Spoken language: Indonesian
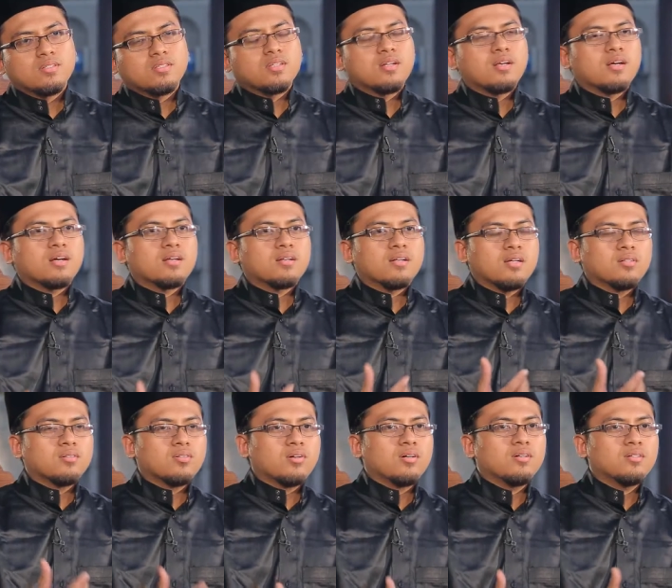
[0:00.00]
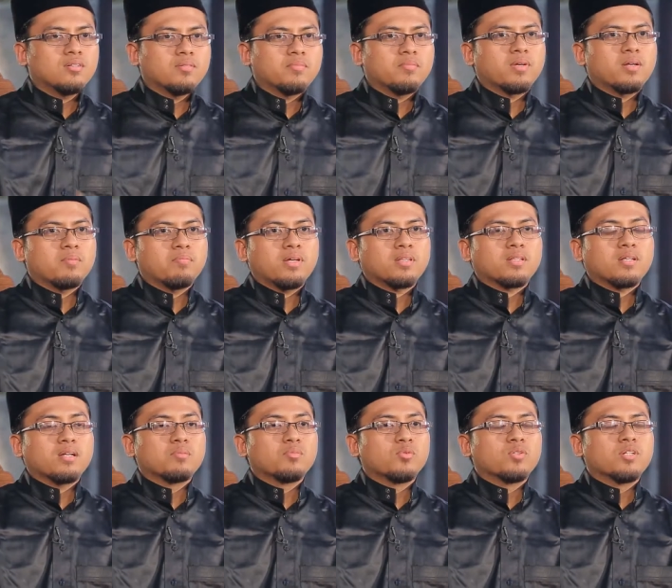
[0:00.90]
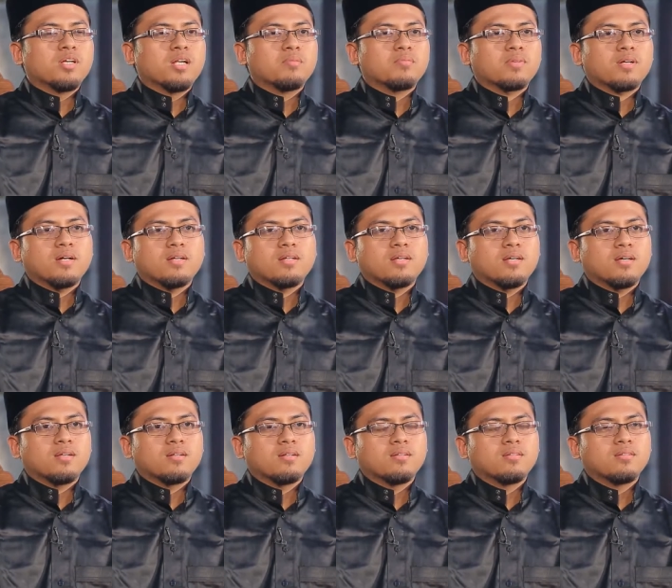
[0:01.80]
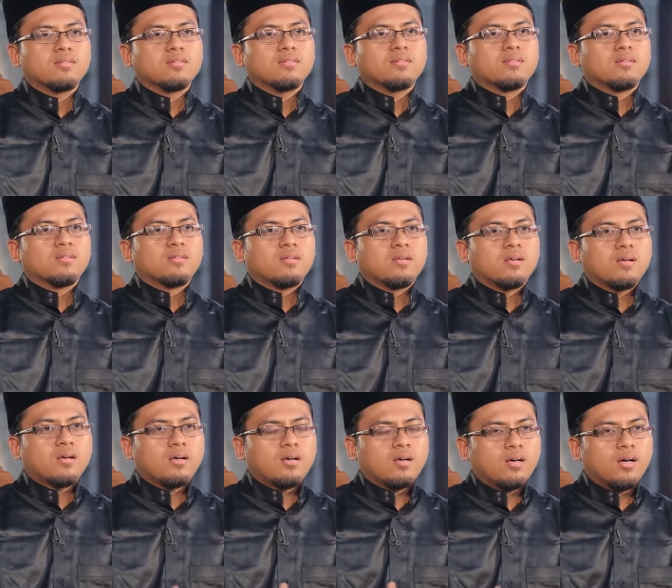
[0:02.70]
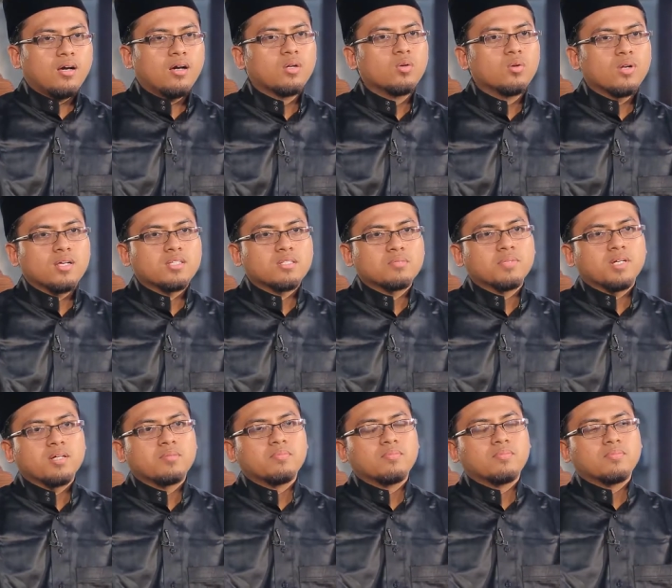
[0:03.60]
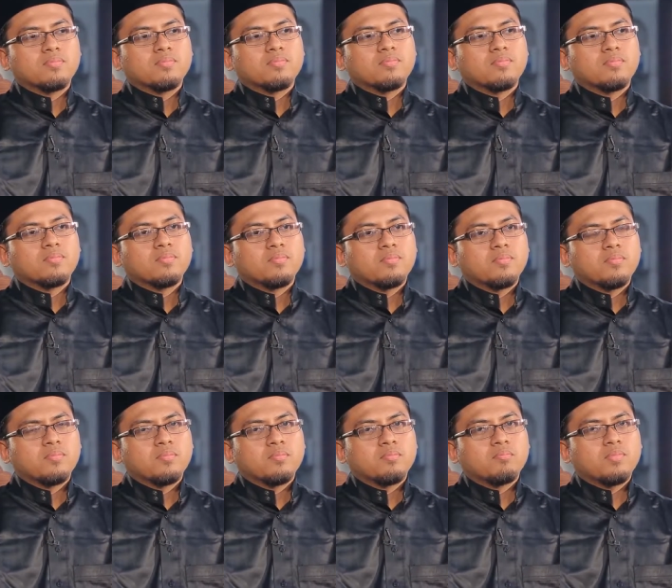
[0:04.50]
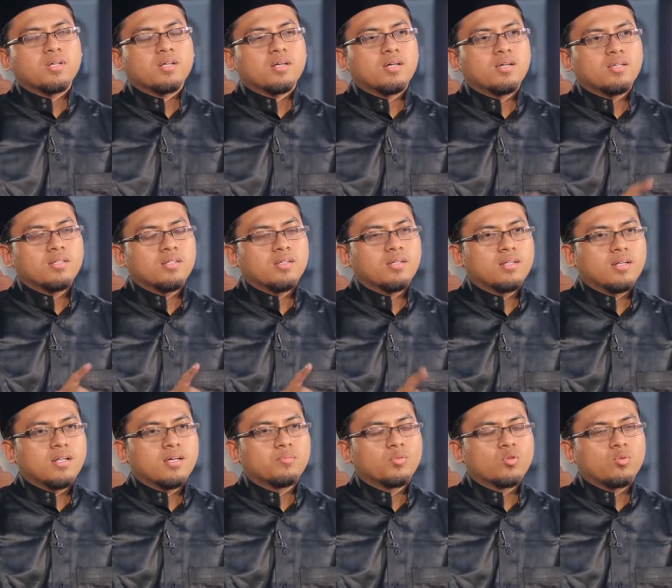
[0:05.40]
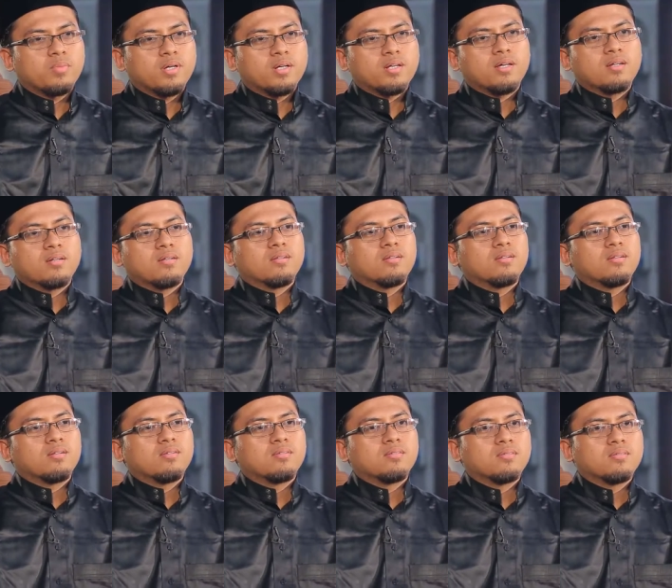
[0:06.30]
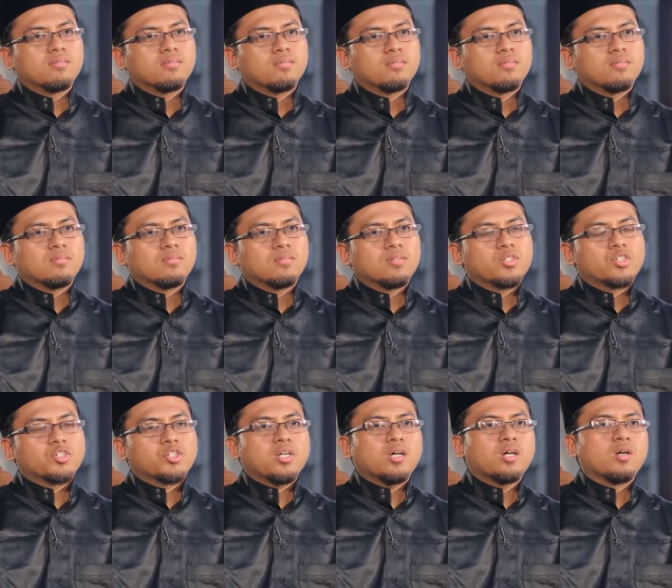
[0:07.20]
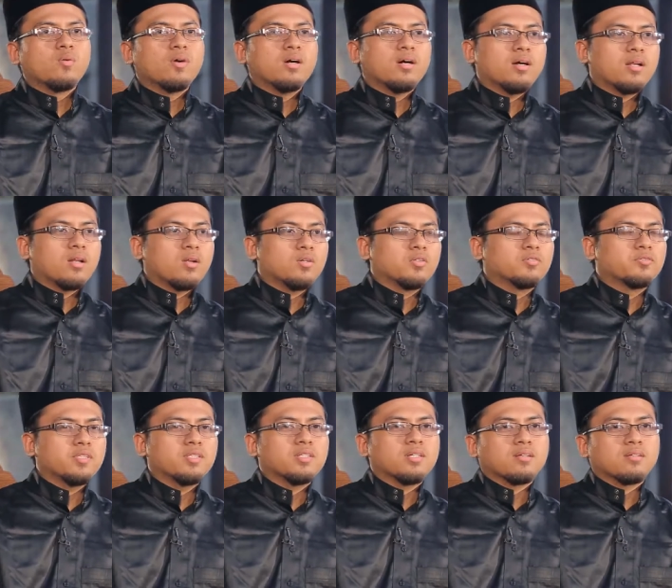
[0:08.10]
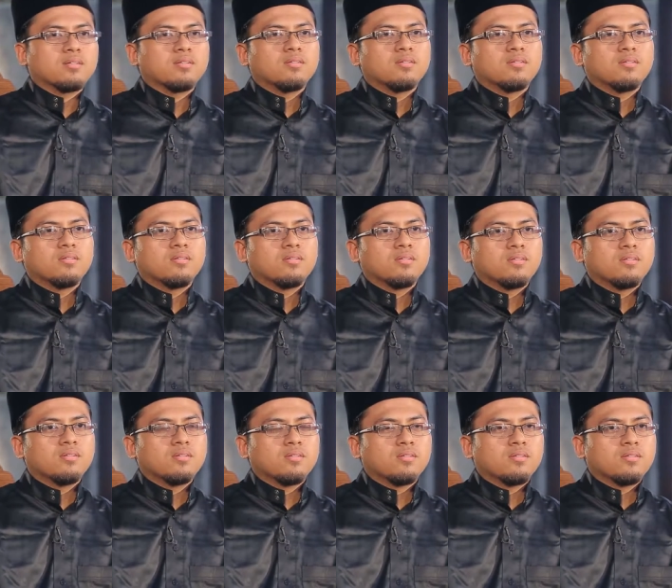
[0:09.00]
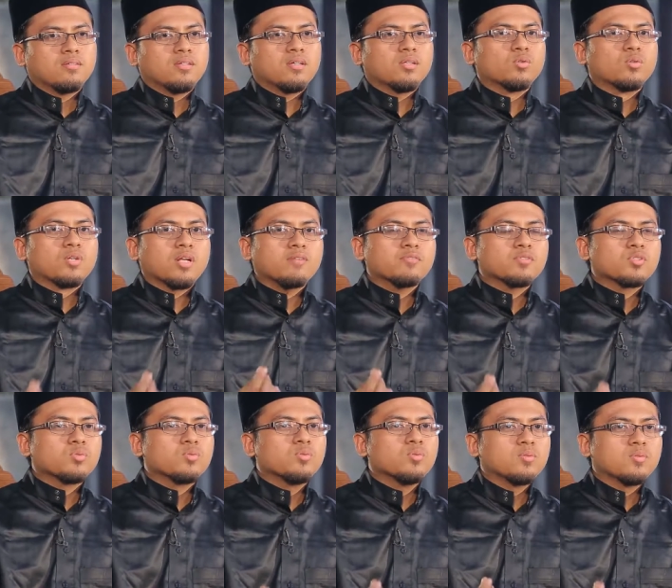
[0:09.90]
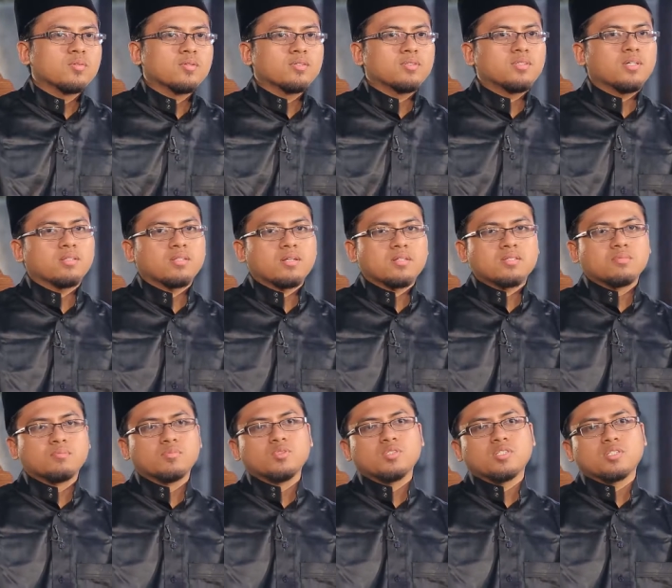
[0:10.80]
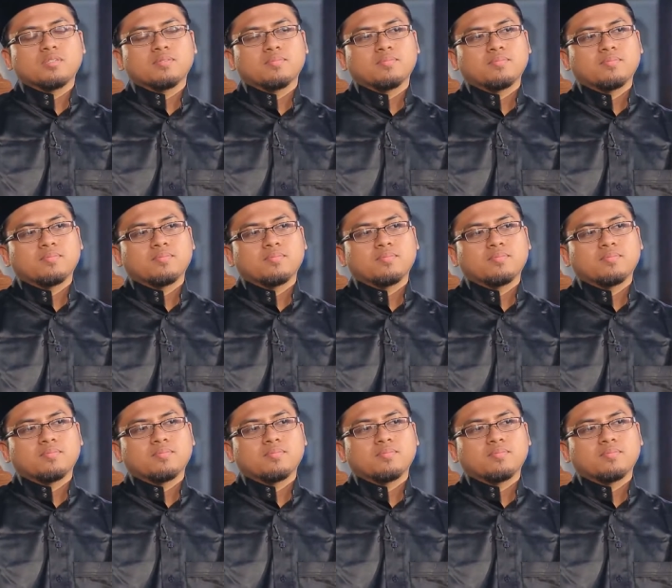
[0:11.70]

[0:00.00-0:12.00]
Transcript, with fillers: sedangkan Allah menempatkanmu dalam keadaan ahlul asbab maka ini adalah merupakan syahwah al-khafiyah yaitu nafsu yang tersembunyi